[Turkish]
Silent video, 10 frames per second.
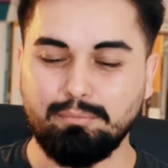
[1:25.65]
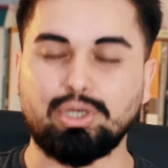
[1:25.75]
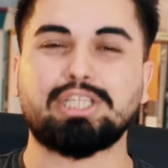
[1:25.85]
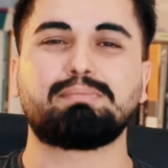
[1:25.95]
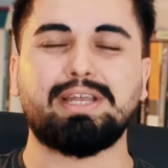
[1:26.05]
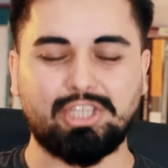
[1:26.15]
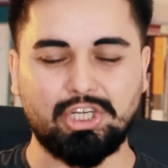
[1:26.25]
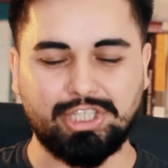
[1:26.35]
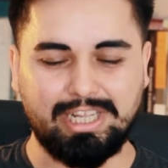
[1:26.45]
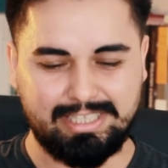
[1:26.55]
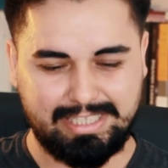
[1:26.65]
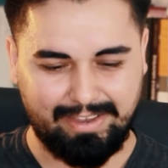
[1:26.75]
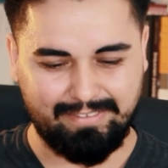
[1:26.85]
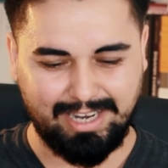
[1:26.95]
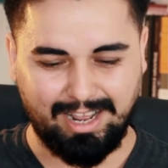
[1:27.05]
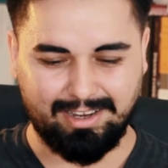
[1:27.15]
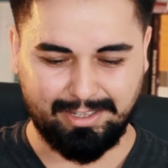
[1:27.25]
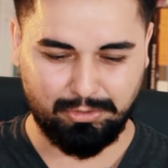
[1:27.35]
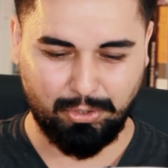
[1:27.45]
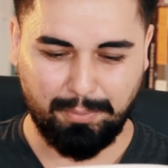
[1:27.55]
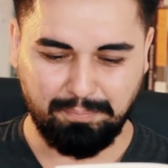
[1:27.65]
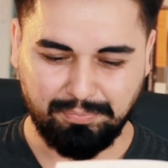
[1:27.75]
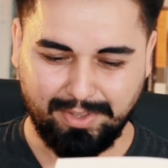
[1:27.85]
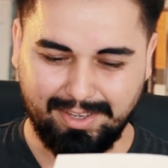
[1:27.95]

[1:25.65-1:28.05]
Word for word: Murat Menteş'ten sevgilerle diyor.